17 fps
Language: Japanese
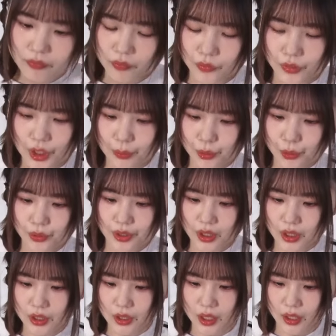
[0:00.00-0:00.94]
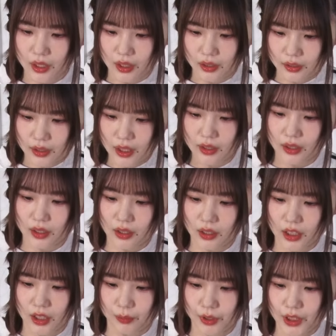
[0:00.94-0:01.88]
でもいい映画って何
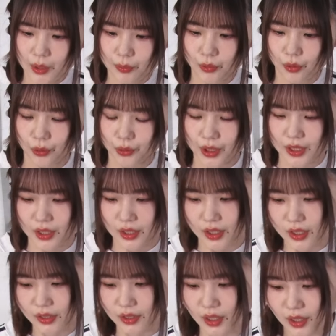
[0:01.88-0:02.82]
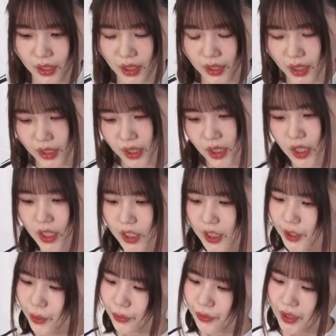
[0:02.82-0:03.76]
回見ても同じシーンで泣けたり、
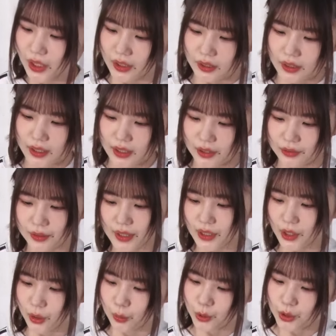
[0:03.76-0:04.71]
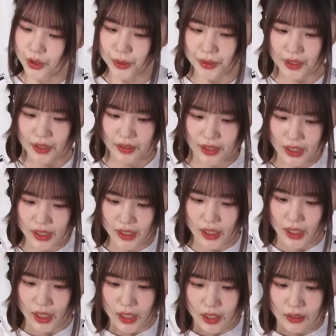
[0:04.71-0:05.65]
いろんな発見が増えて面白いですね。
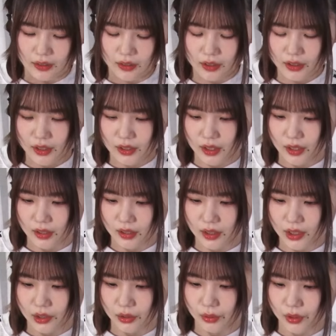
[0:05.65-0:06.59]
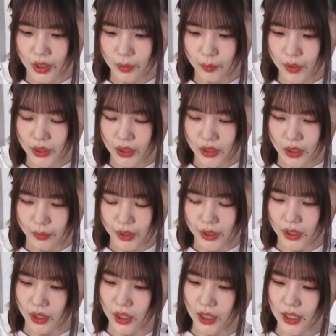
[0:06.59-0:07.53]
ねねさんがこれまでで見
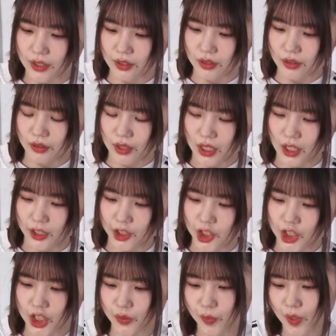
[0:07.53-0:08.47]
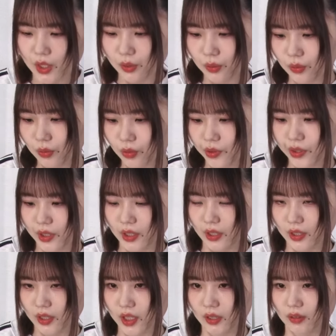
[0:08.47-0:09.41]
た回数が一番多い
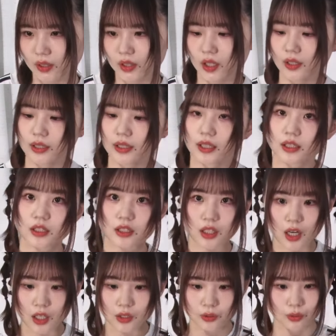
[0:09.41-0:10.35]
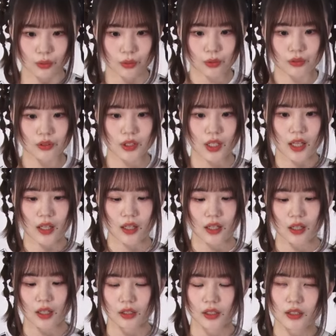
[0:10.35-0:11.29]
映画は何ですかとのことで、
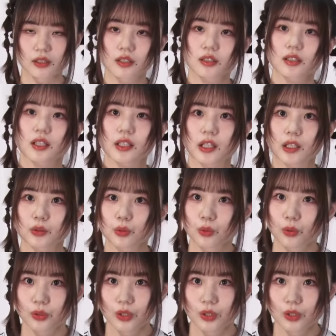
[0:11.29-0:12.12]
かなすけさんありがとうご